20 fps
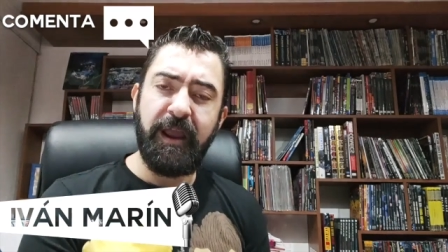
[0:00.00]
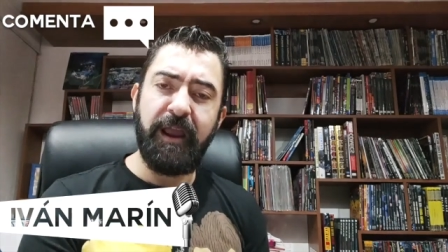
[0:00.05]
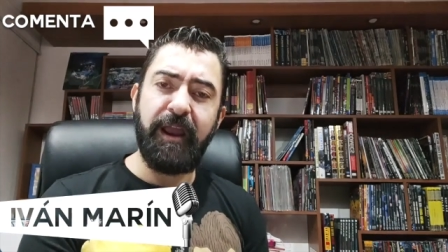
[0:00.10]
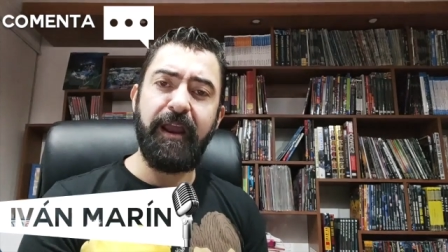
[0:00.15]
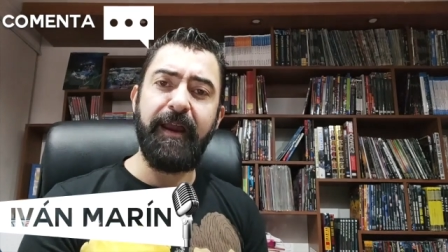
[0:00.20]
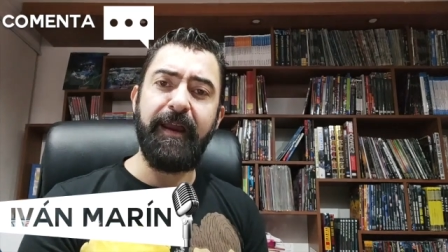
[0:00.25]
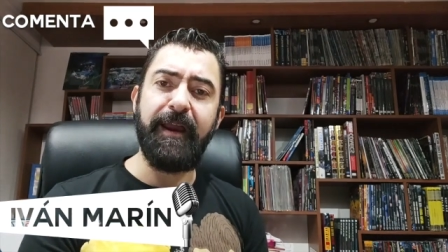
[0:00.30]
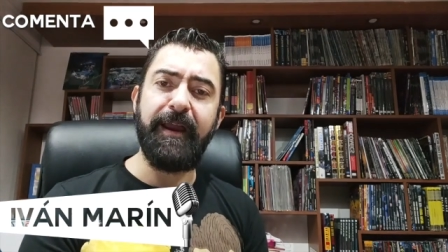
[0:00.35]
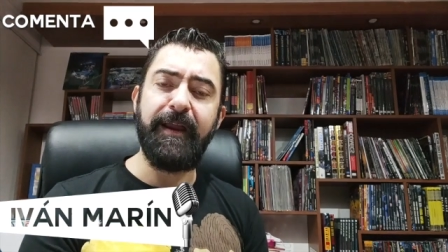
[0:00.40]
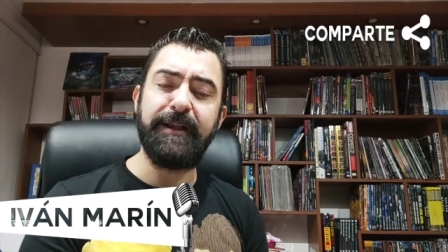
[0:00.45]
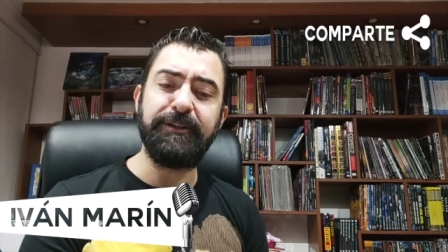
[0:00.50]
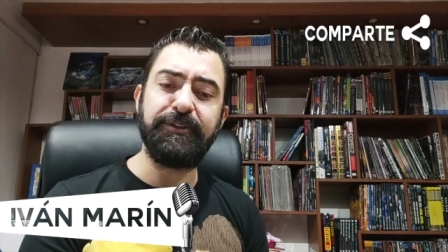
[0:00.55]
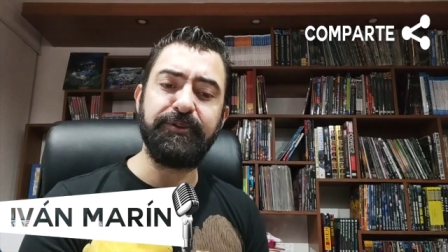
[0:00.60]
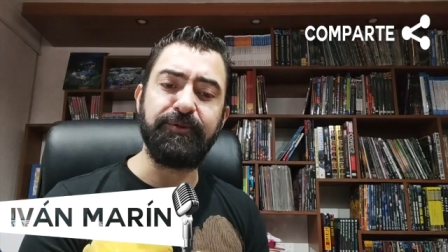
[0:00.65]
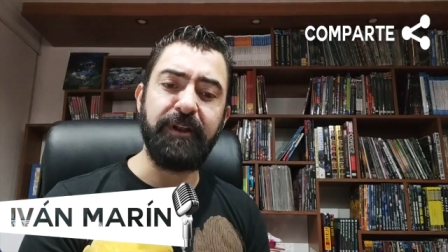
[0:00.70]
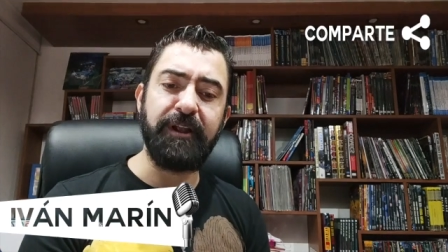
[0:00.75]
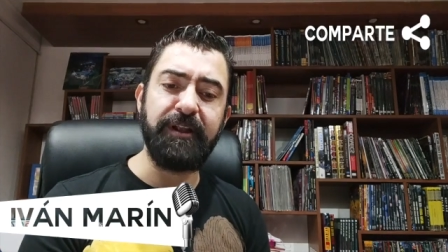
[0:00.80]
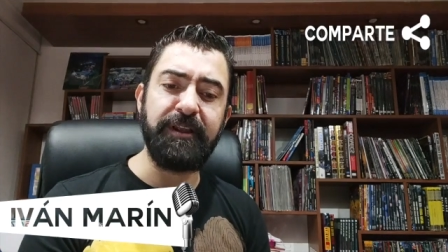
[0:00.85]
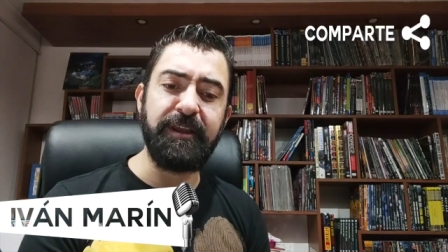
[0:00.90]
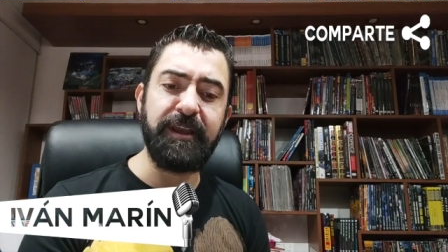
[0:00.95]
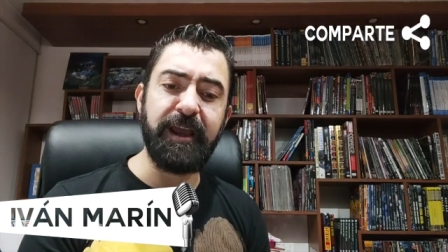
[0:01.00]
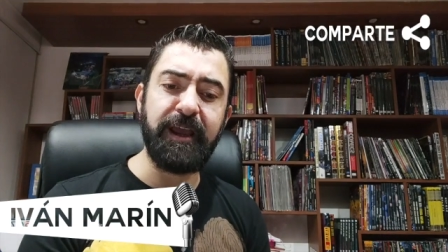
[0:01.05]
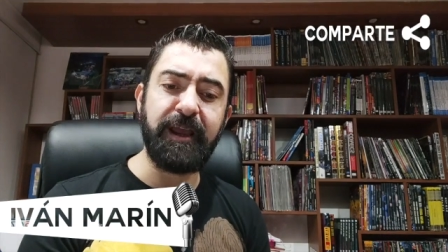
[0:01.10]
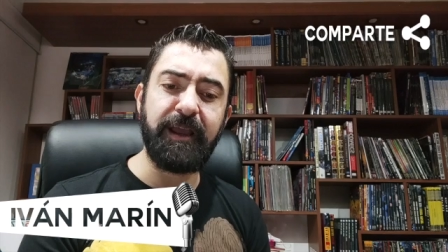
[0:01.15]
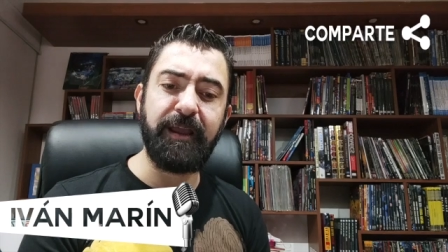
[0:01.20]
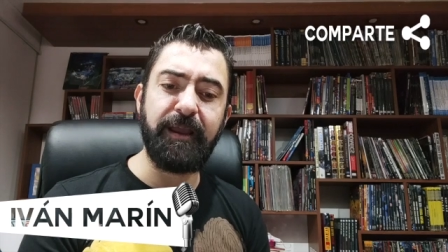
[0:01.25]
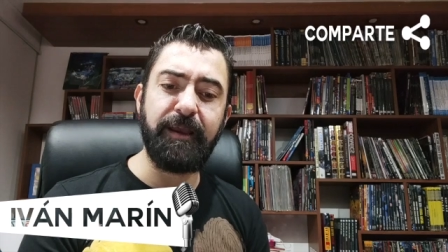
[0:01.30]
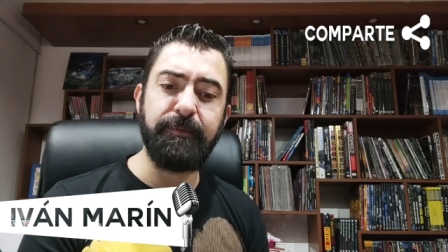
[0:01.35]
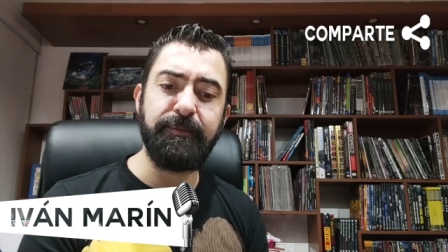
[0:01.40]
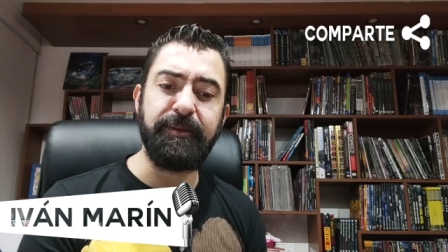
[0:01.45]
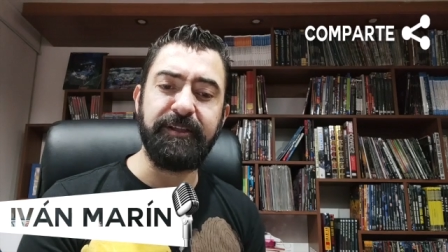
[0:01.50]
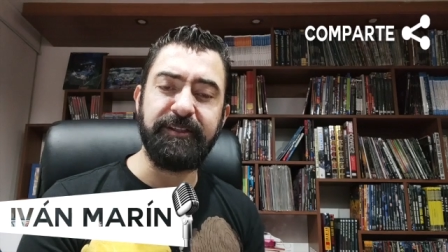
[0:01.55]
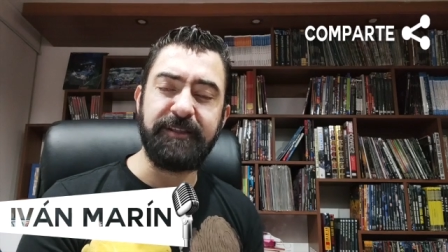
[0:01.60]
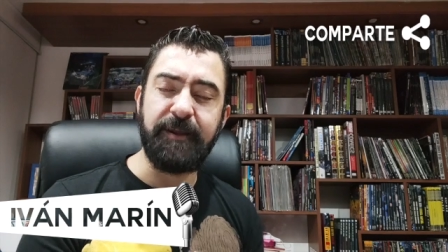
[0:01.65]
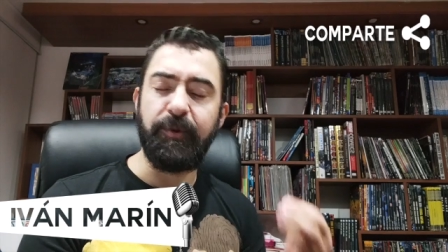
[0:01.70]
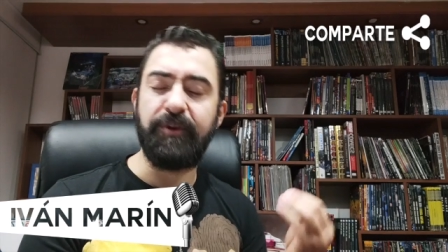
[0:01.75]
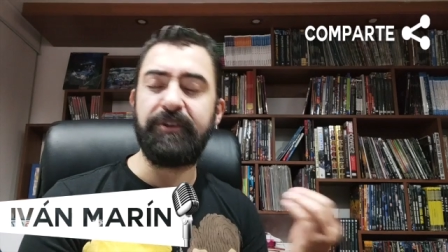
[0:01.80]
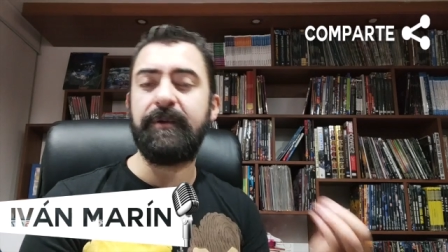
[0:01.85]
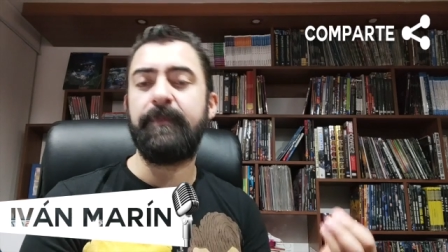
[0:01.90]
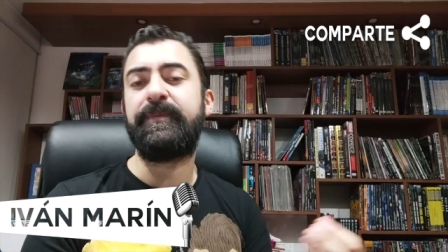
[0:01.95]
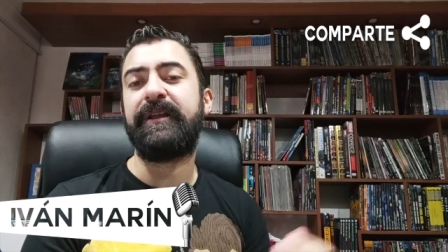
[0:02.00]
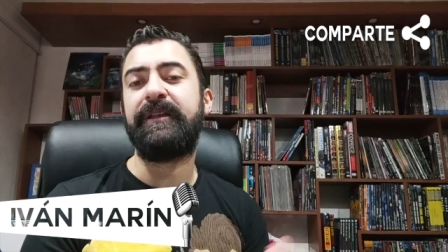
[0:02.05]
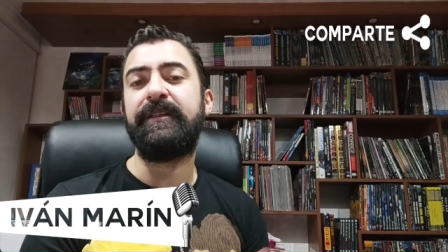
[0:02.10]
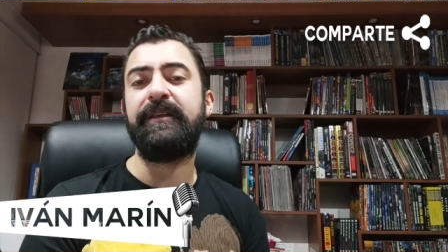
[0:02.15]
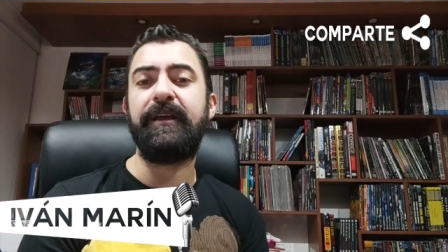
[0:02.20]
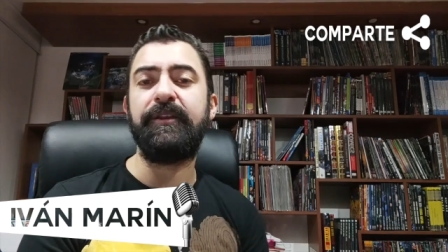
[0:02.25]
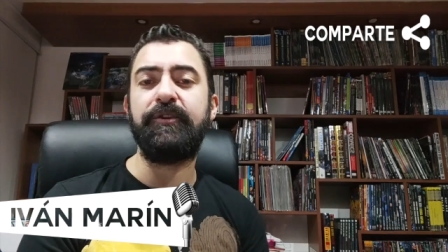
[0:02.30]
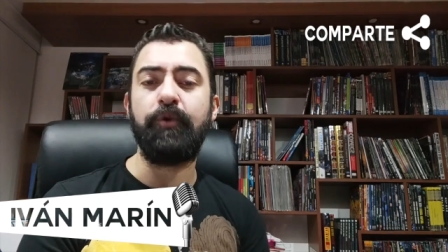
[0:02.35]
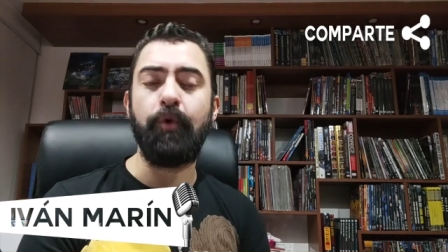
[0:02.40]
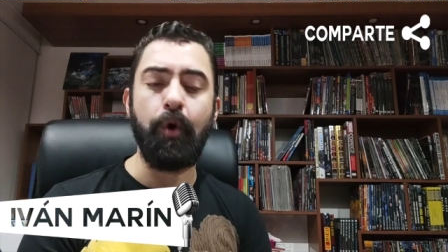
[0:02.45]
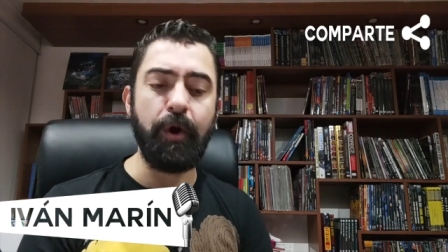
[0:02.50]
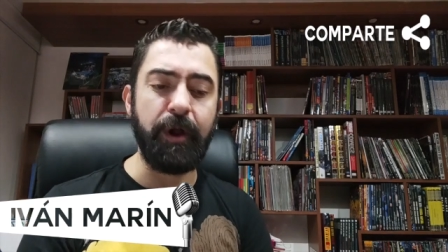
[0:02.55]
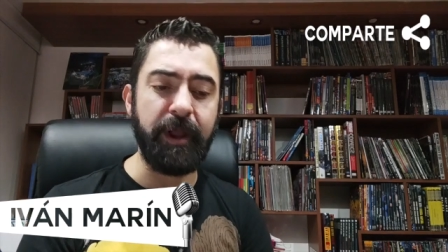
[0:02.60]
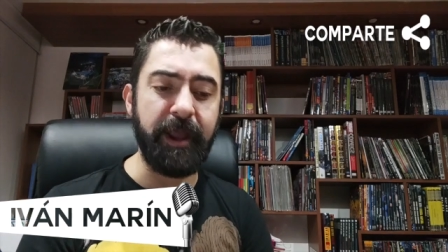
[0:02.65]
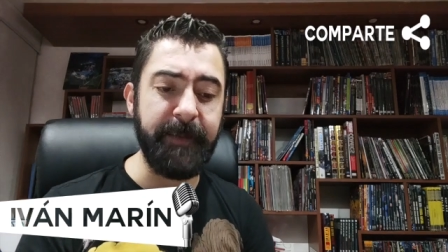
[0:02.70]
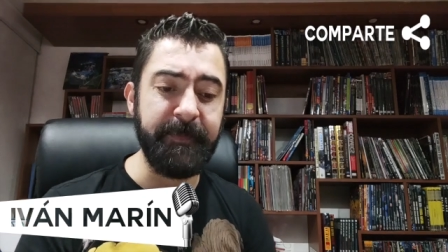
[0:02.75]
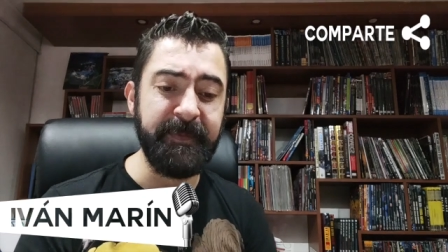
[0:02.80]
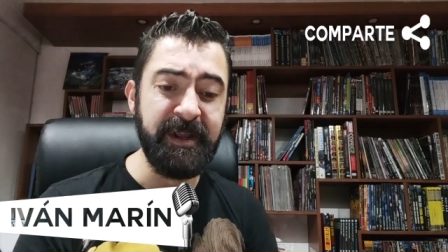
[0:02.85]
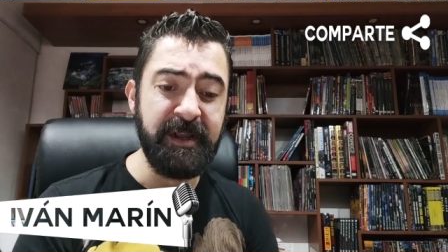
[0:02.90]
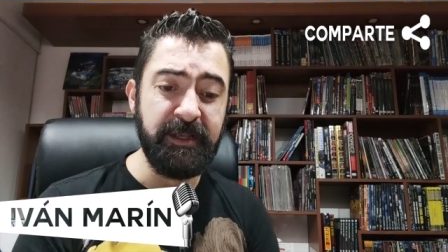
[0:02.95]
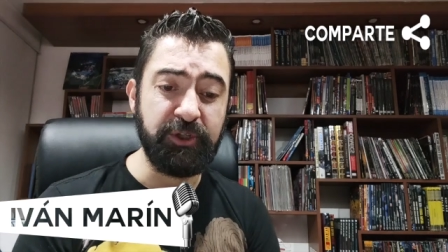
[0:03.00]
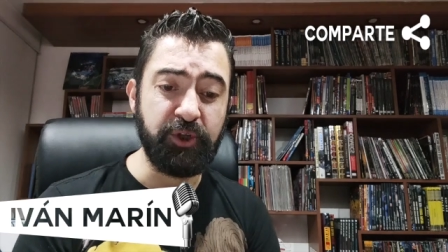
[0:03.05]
Eh, es una niña que desde muy temprana edad tuvo que